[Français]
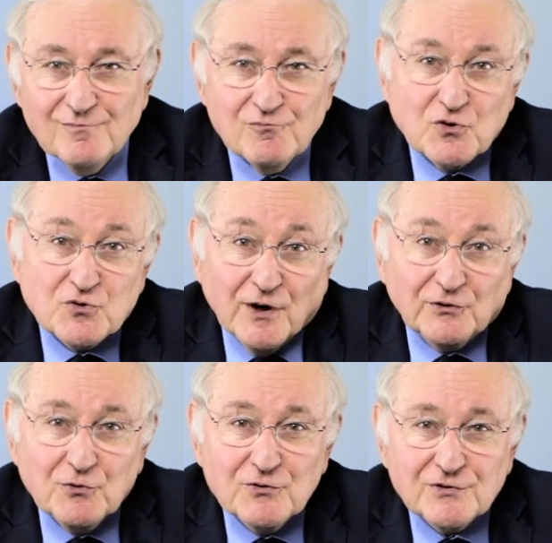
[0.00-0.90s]
Bonjour à
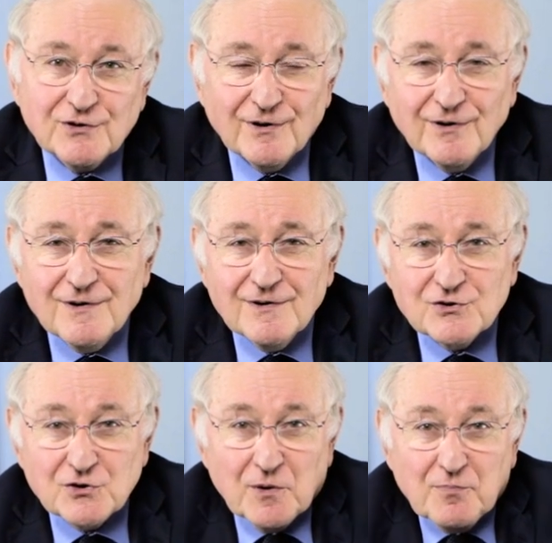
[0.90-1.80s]
tous. Euh,
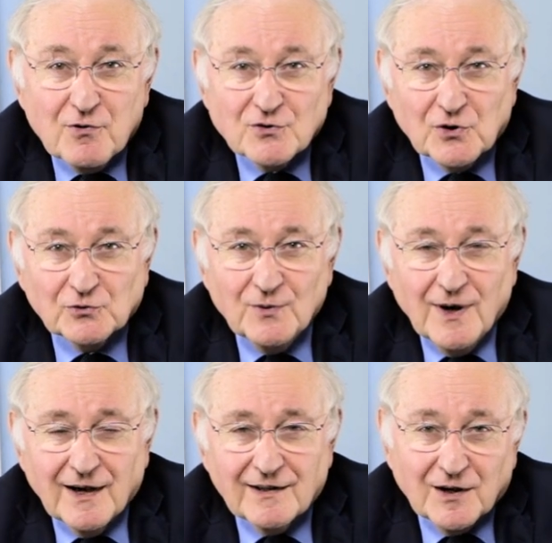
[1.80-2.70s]
je réponds aujourd'hui
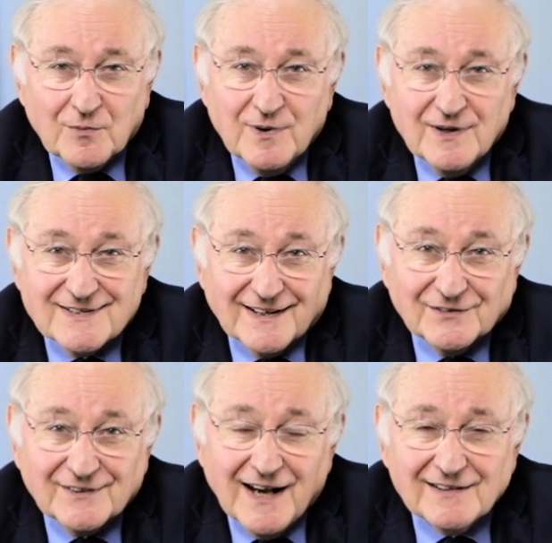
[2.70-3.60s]
à
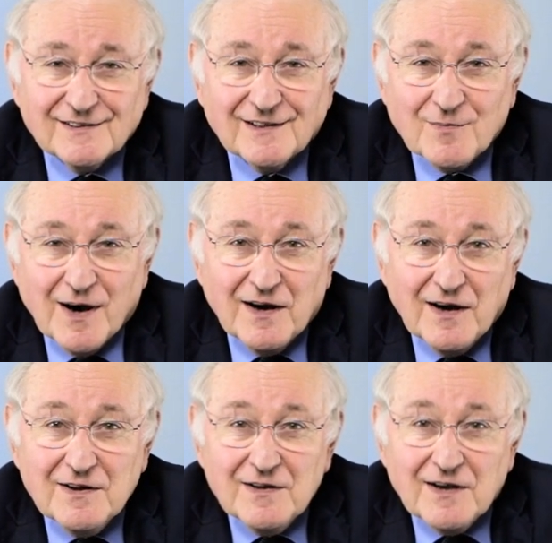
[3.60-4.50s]
Kirby54 qui m'a
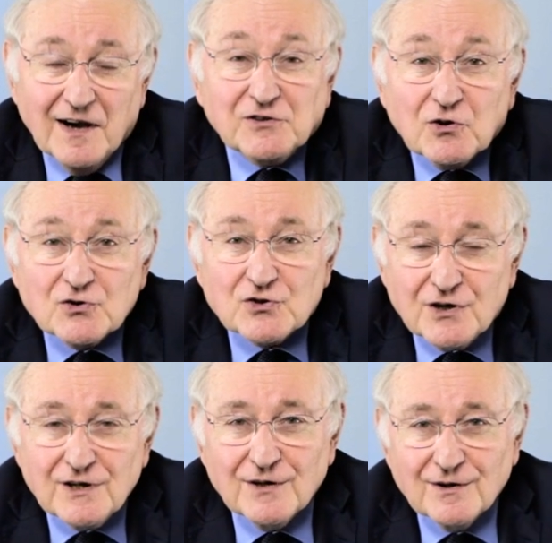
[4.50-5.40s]

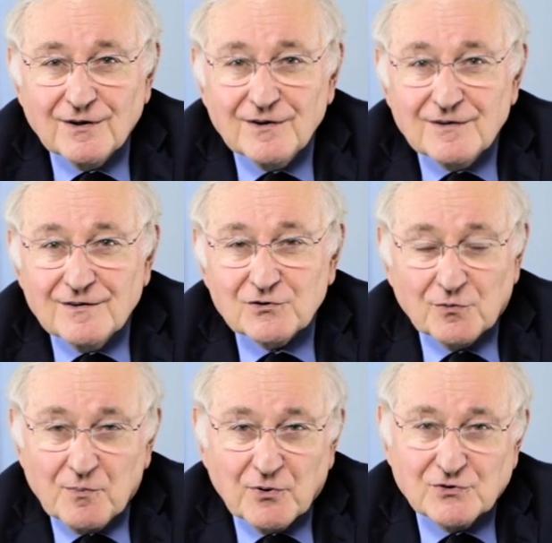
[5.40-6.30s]
interrogé euh, sur
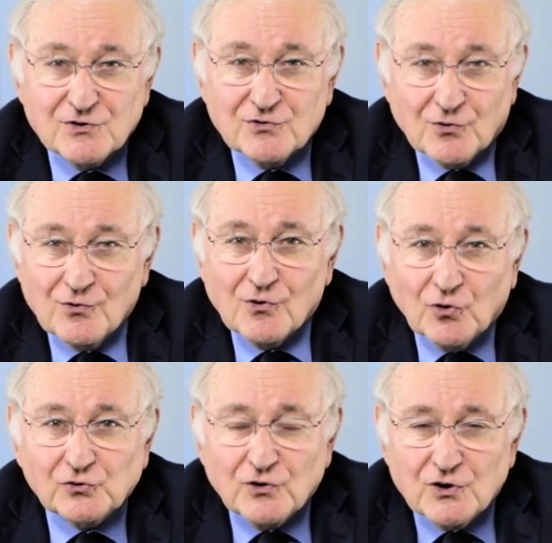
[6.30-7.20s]
mes positions
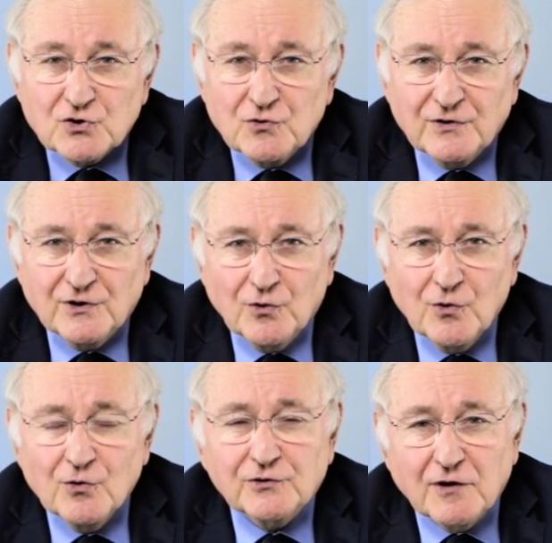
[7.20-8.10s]
contre les jeux
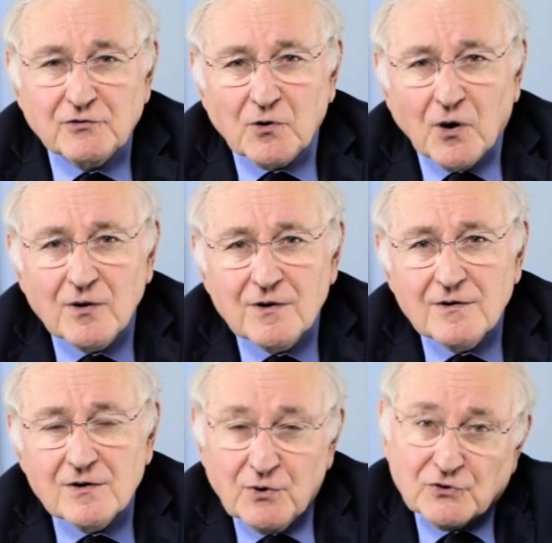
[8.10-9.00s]
vidéo ultra-violents.
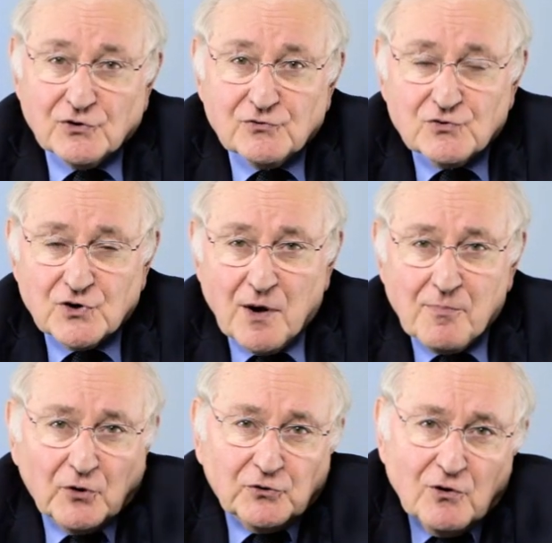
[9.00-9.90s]
Je pense un sujet
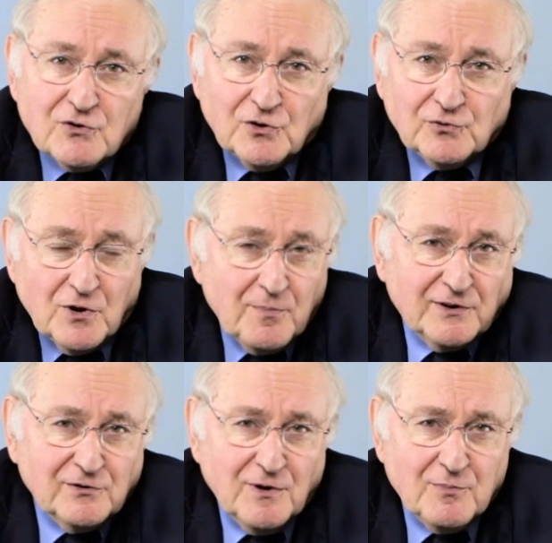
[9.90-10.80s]
important aujourd'hui, en
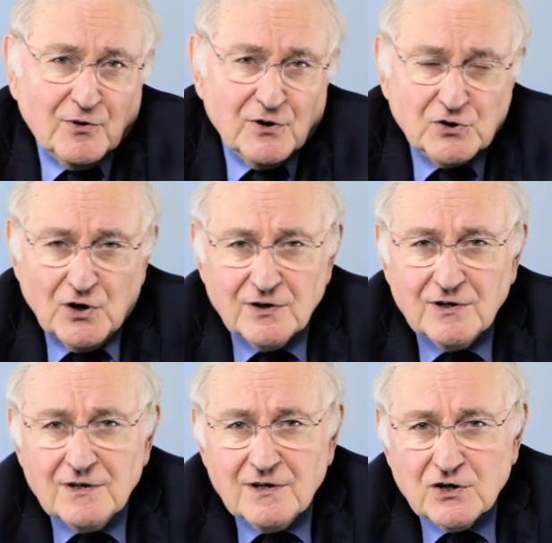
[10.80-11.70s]
particulier pour les jeunes,
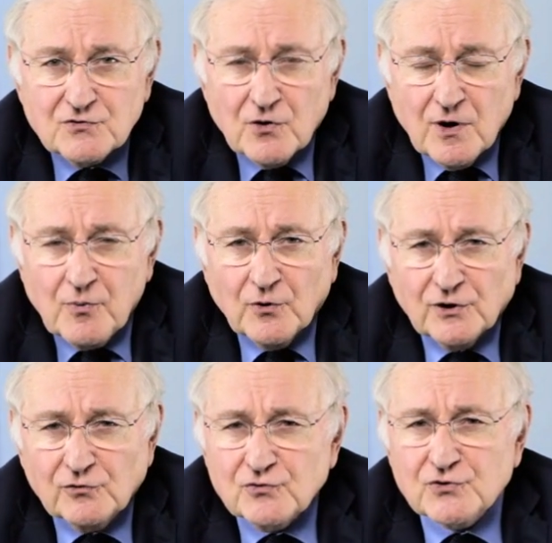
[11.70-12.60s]
et je veux répondre à
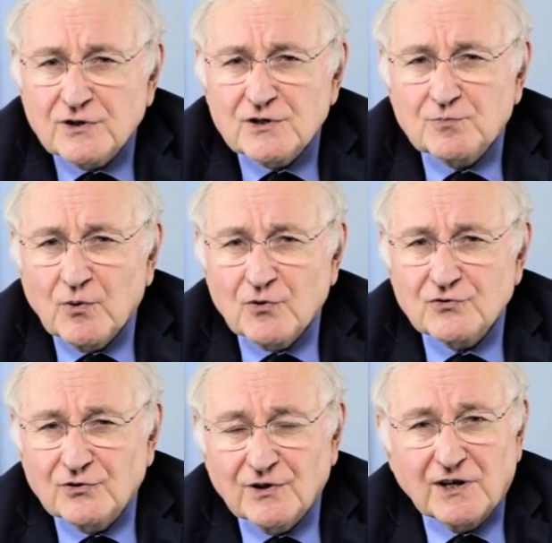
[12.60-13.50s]
tous ceux qui se posent
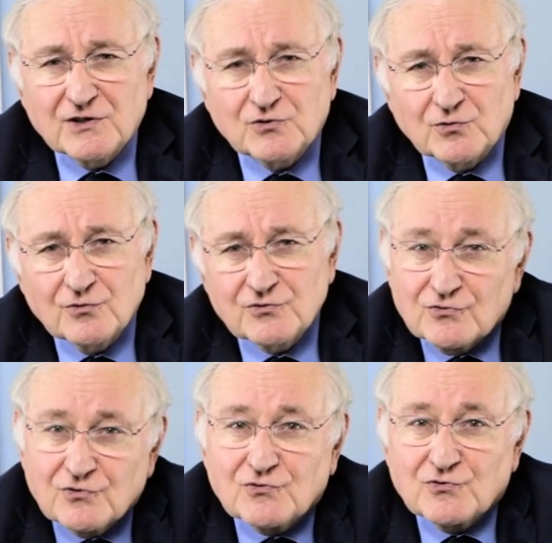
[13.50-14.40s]
des questions sur
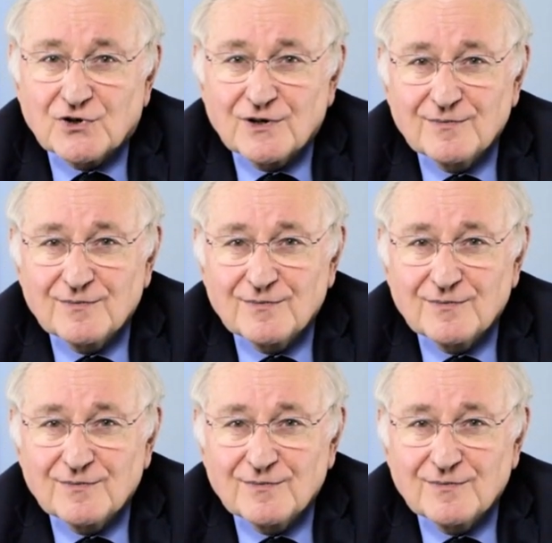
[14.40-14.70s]
ce sujet.